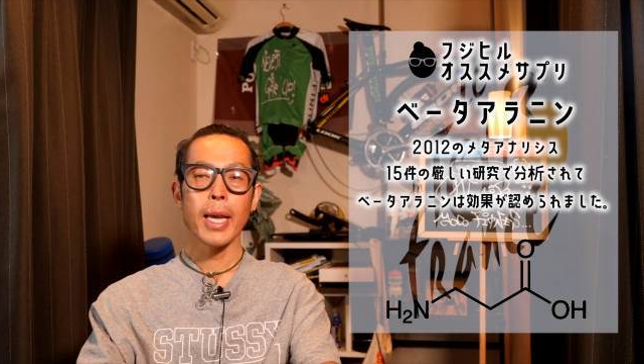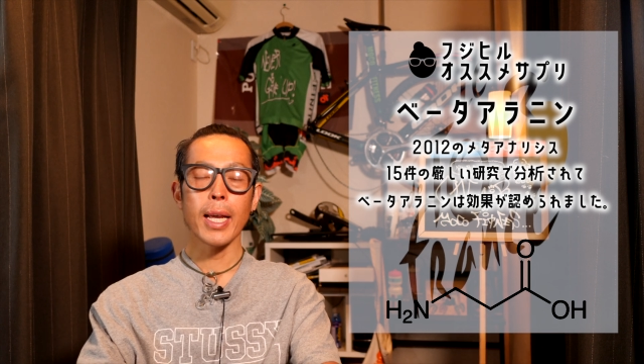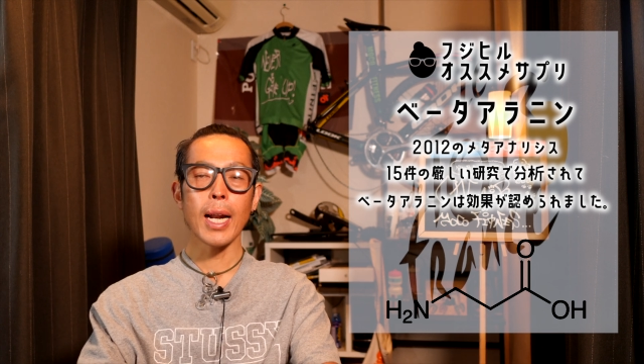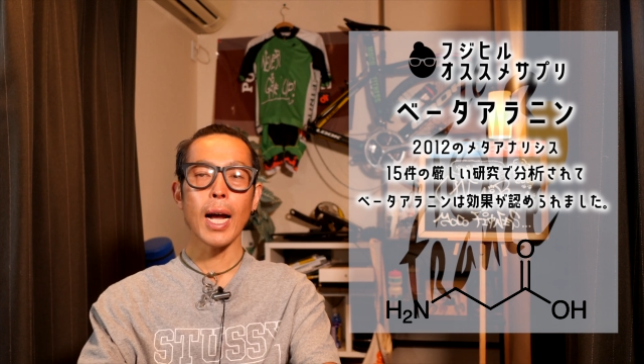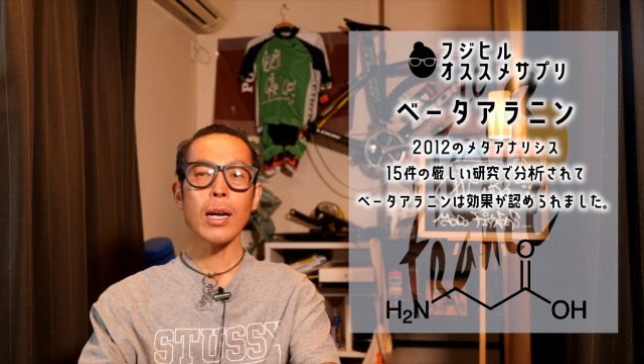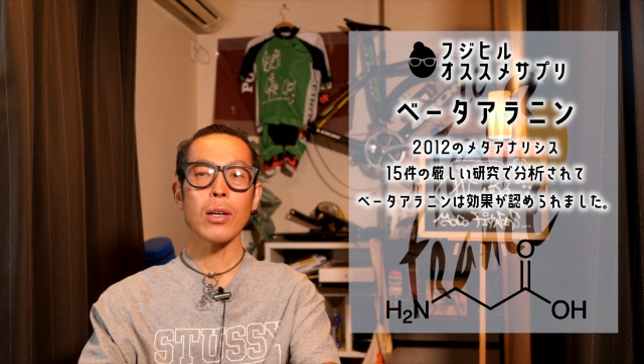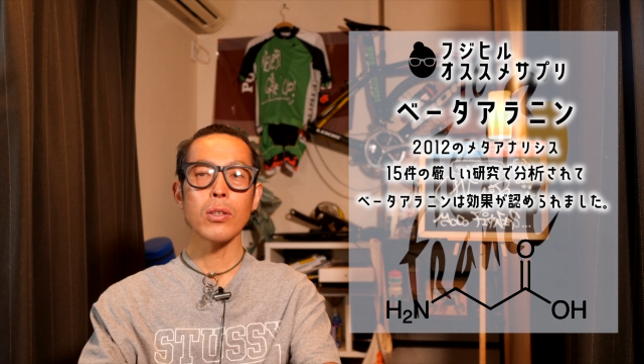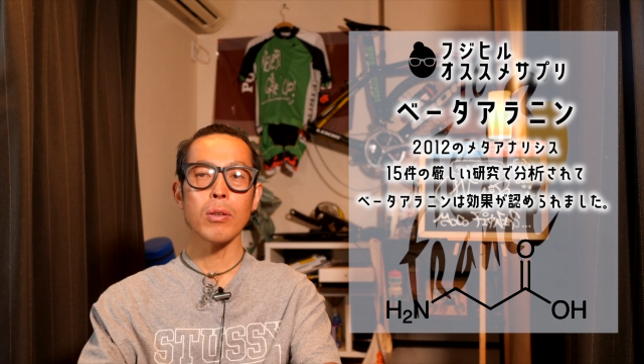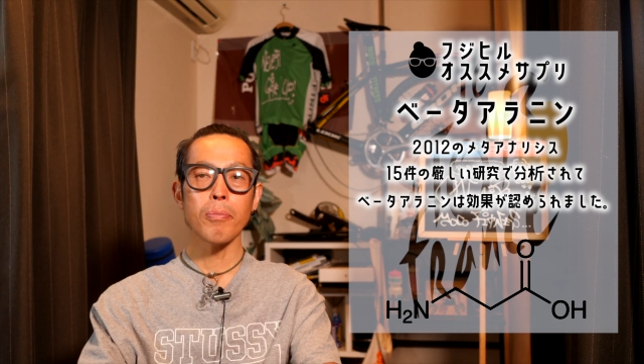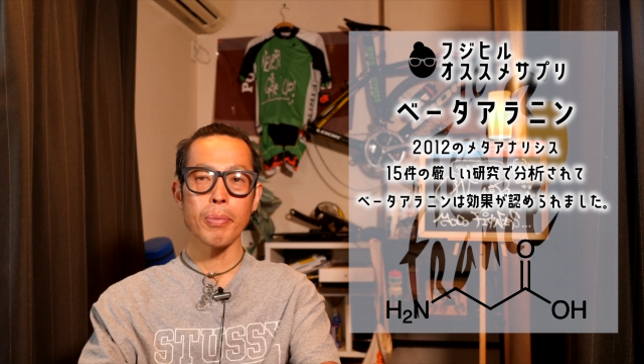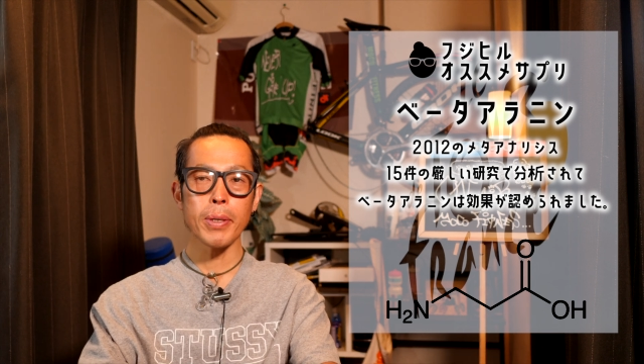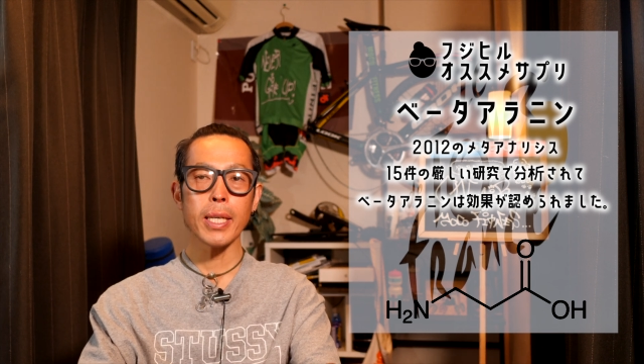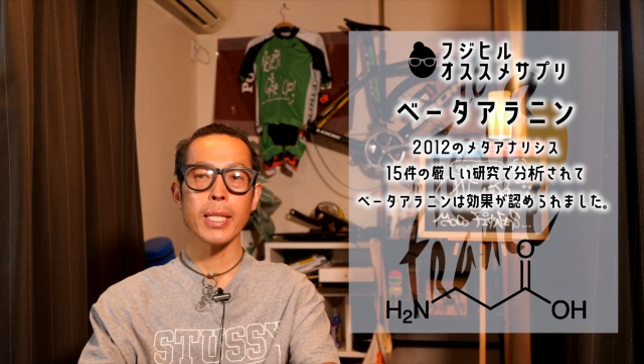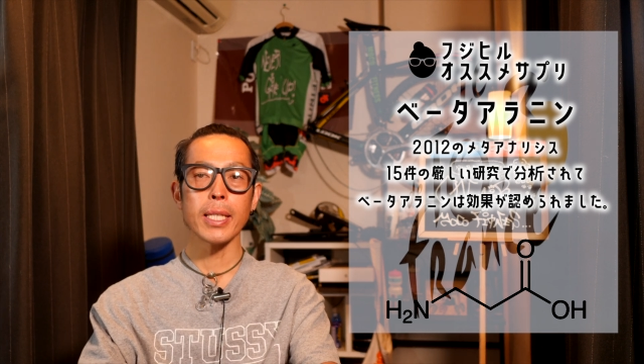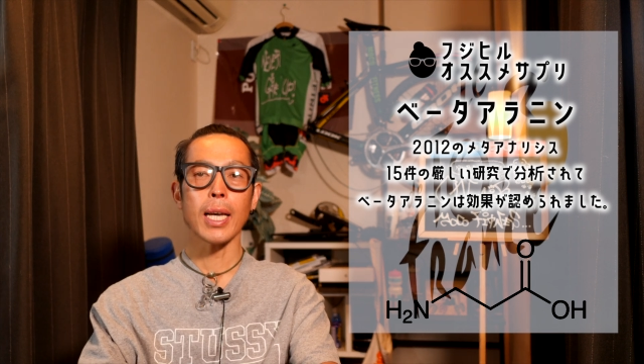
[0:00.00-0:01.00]
えー、ランク
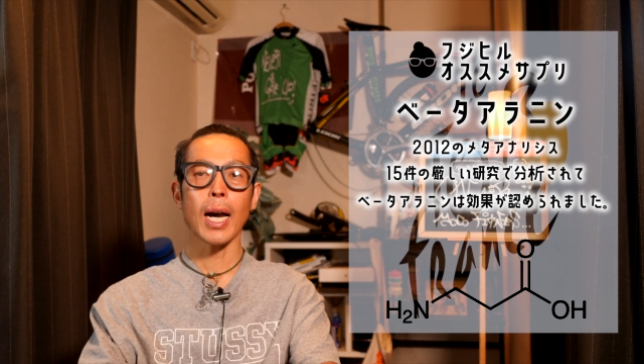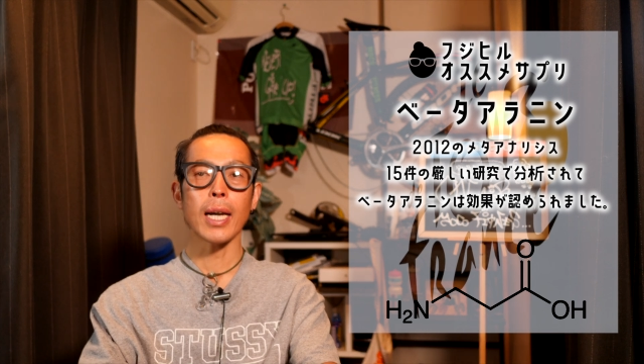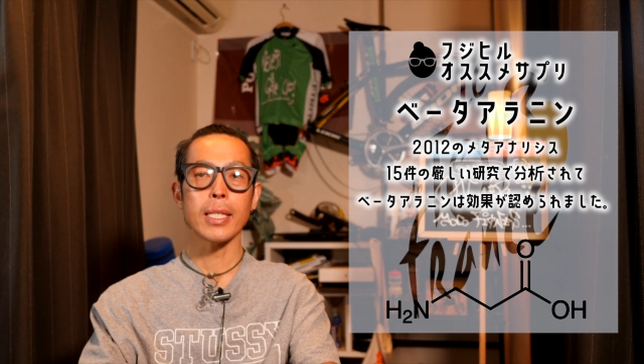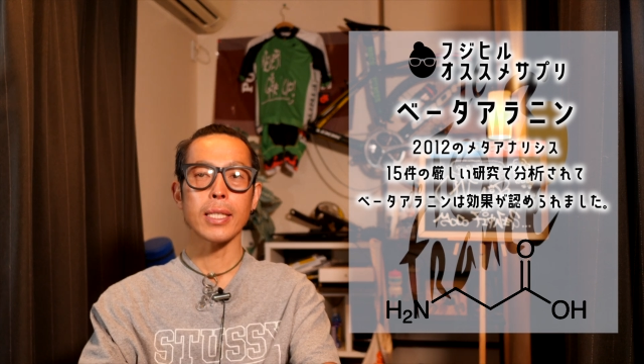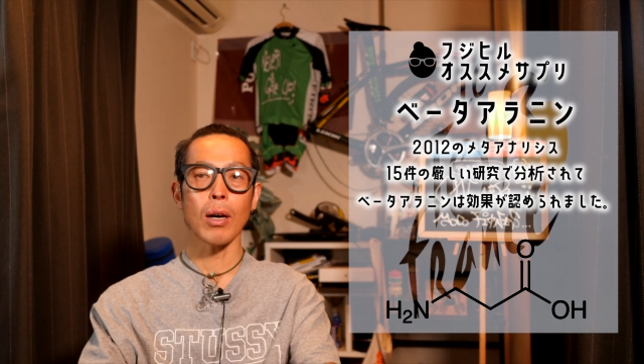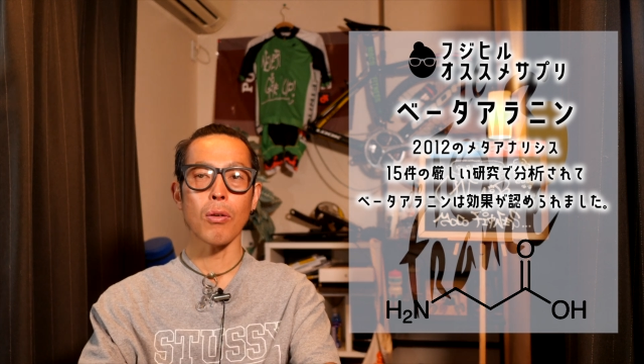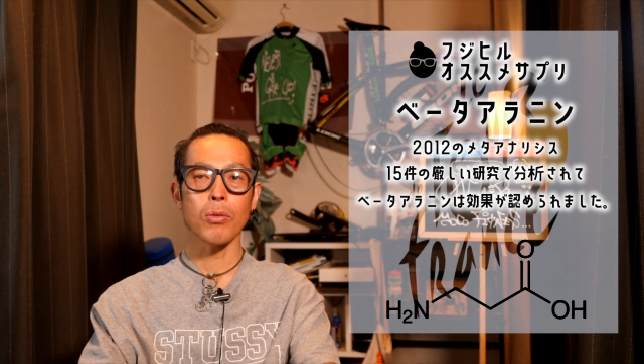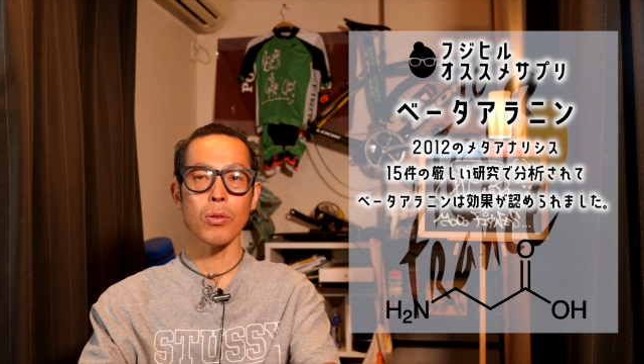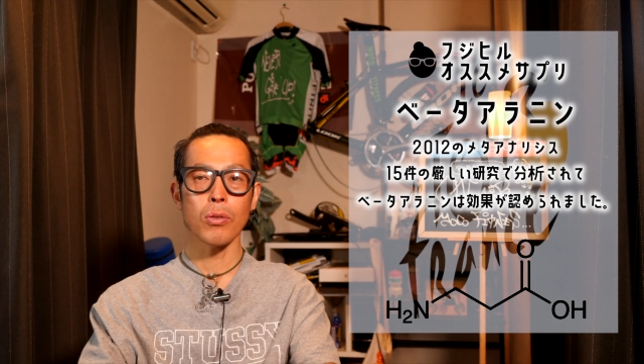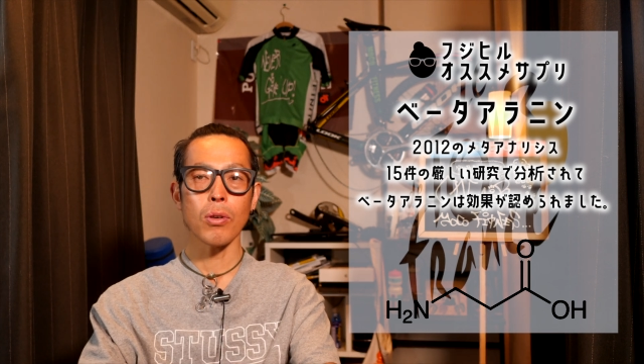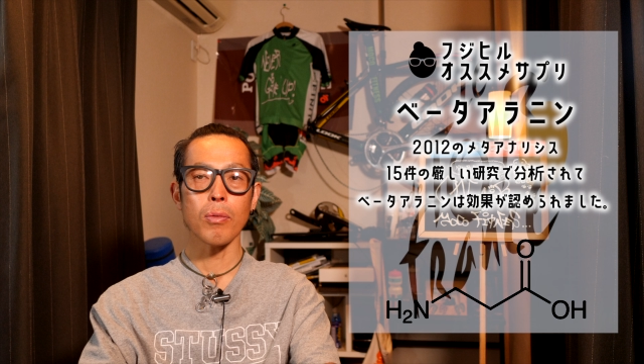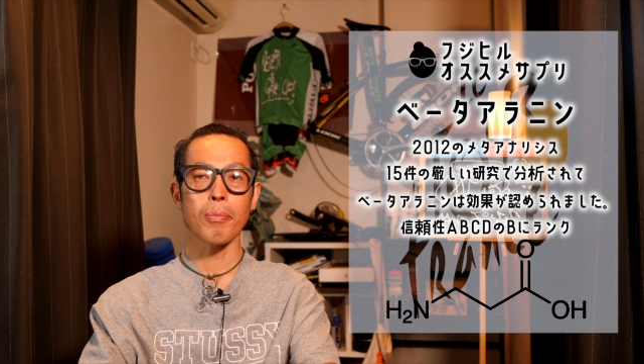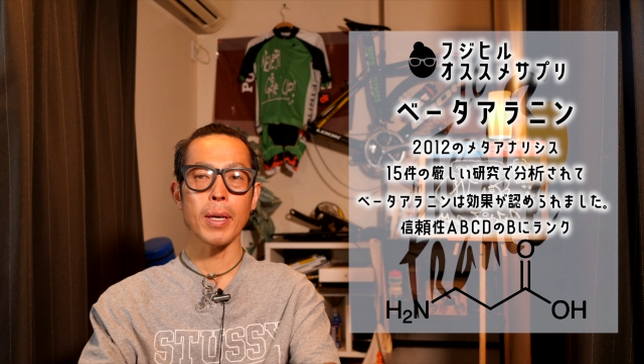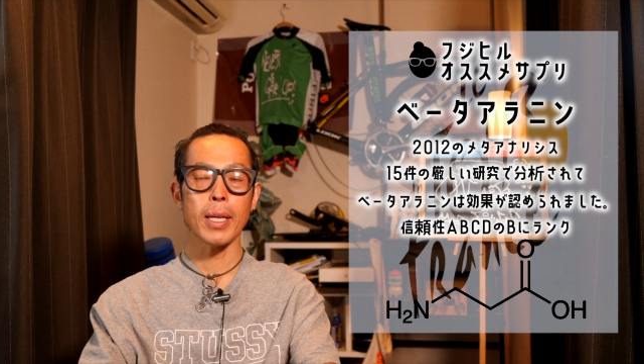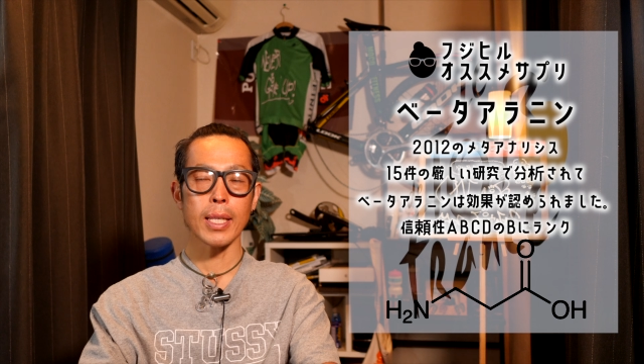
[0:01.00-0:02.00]
ビー に入ったほど
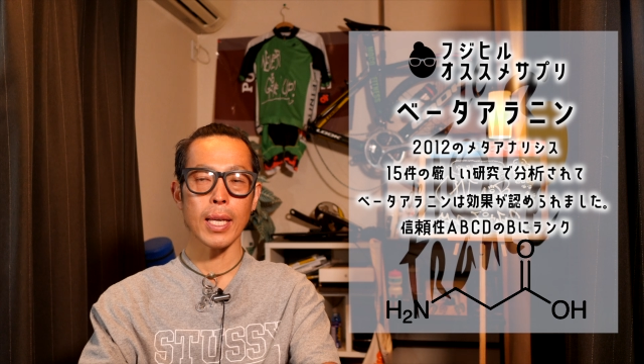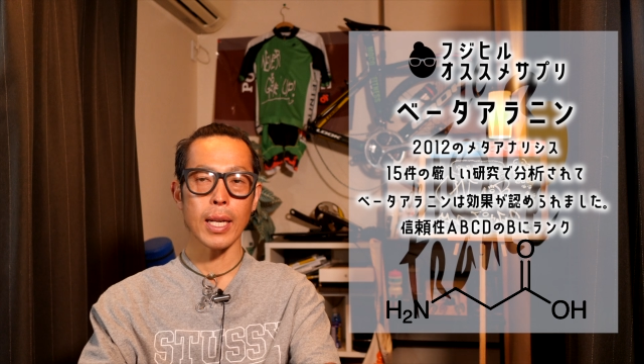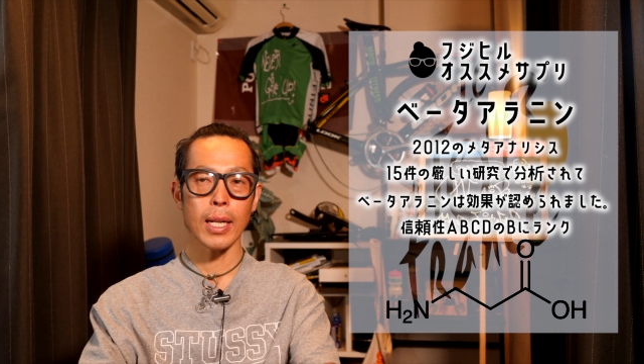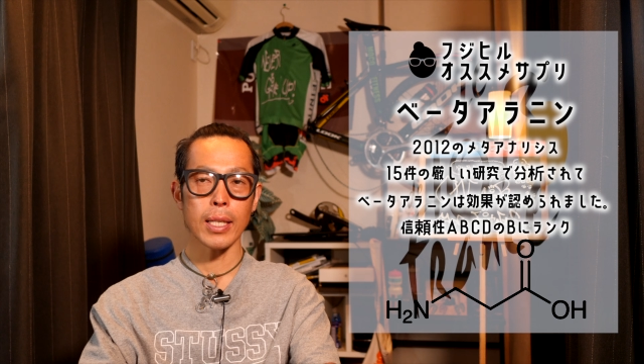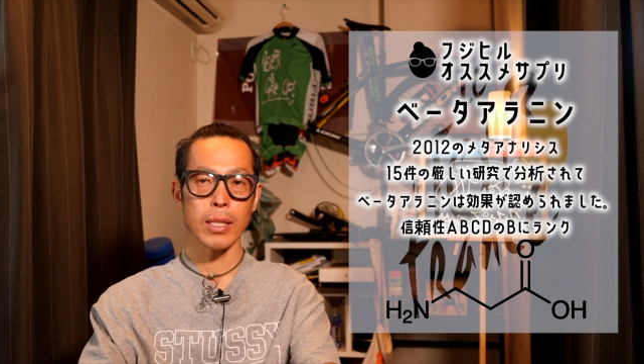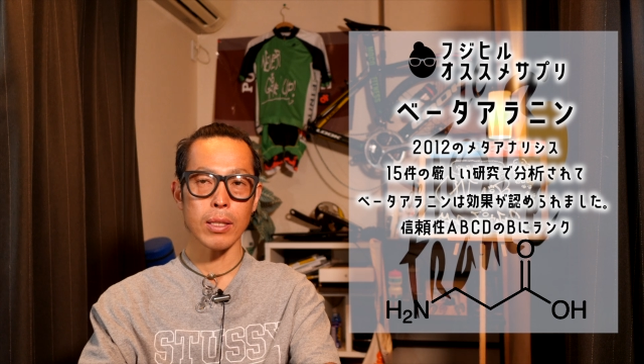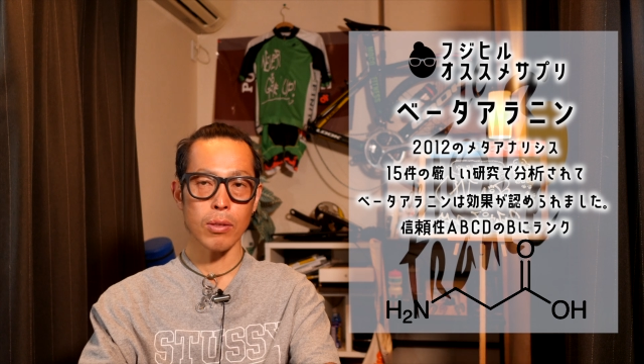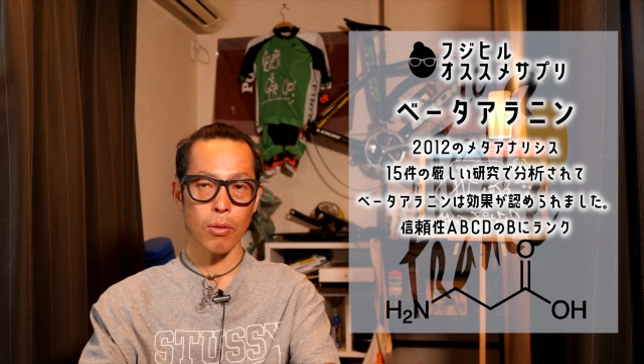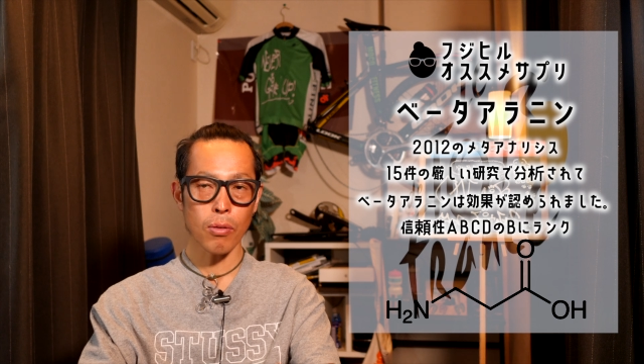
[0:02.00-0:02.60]
のベータアラニン